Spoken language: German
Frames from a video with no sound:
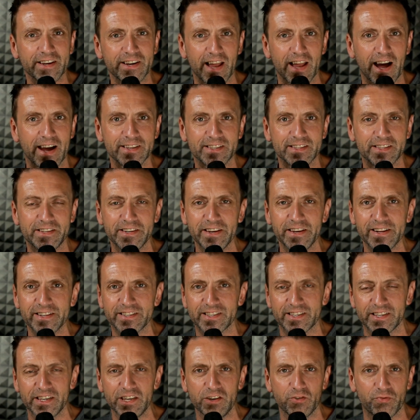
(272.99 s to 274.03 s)
Light
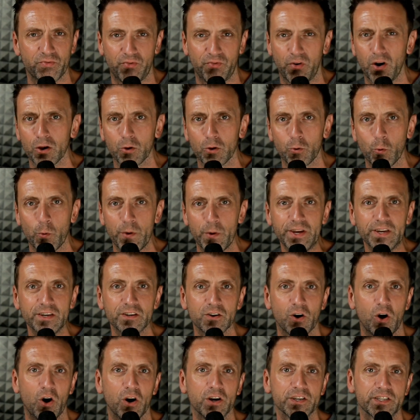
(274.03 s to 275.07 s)
DLC Following
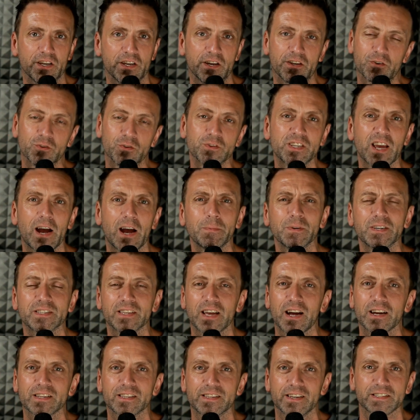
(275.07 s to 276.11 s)
geäußert und sie haben
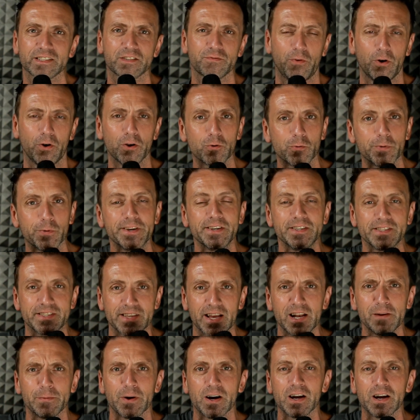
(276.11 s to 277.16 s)
gesagt, dass Following
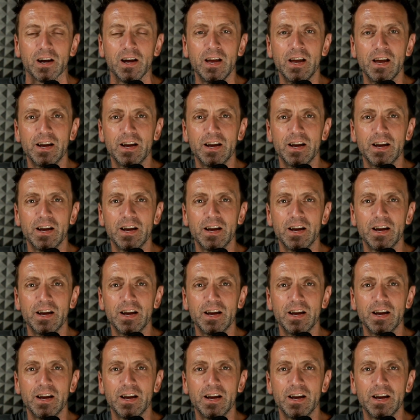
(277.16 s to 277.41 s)
selber